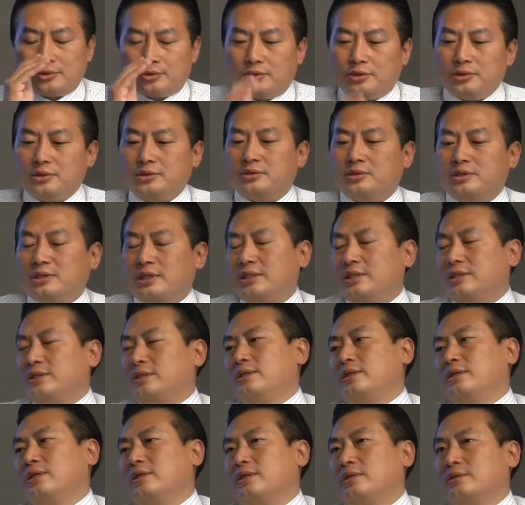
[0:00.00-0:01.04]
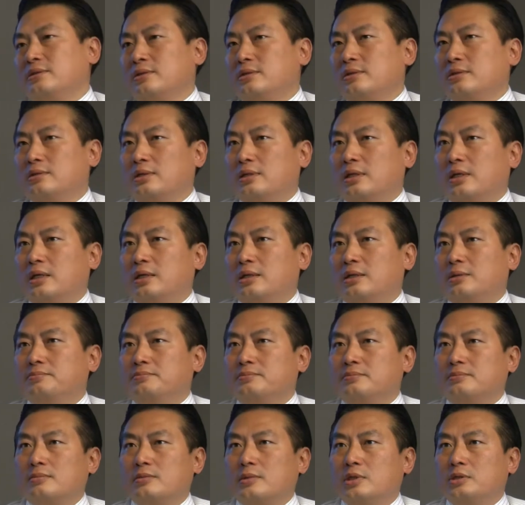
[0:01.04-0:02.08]
所有这些呃
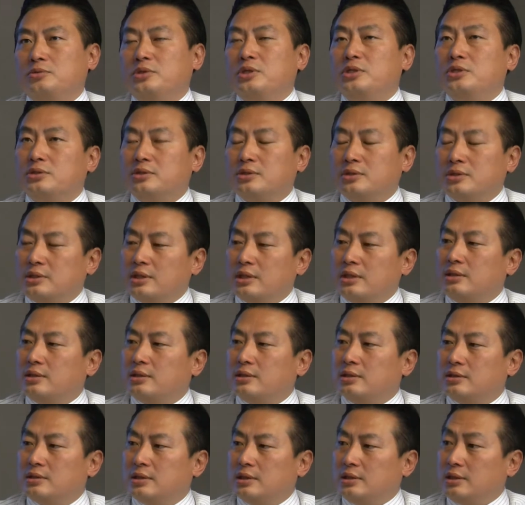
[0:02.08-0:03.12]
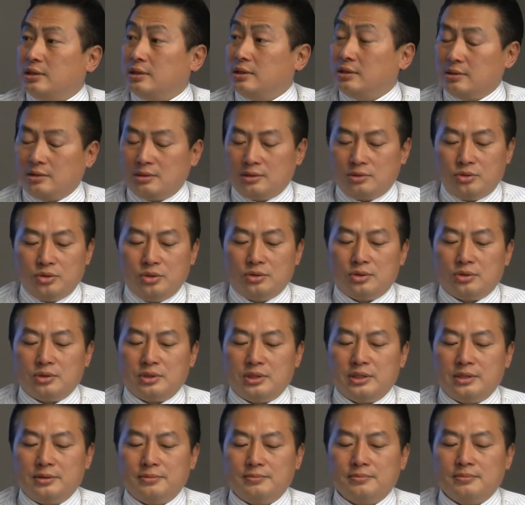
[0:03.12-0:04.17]
Regional Center 这些区域
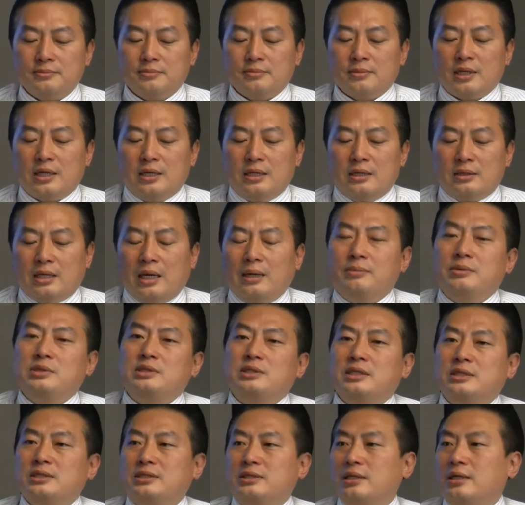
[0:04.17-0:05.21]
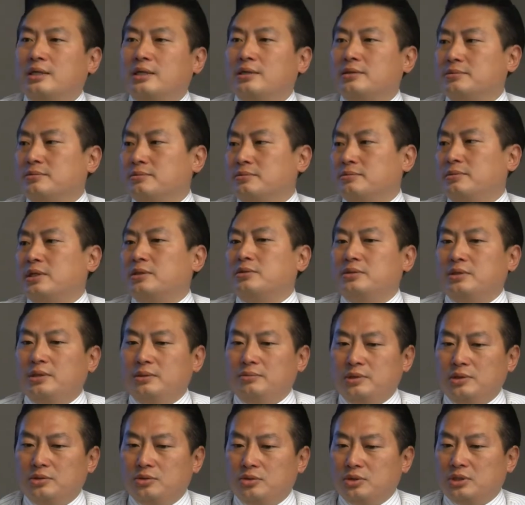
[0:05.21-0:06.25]
中心，他们在向美国移
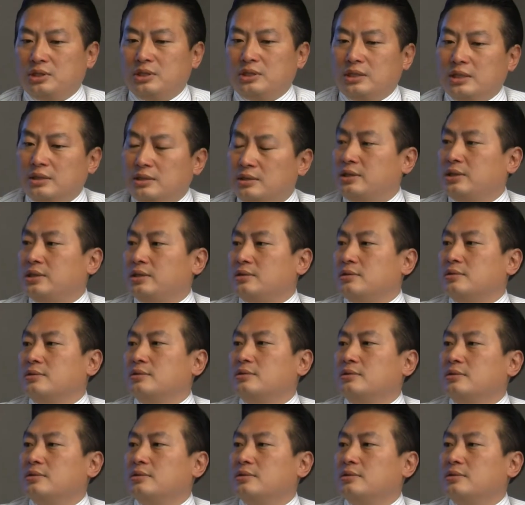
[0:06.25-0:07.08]
民局申请。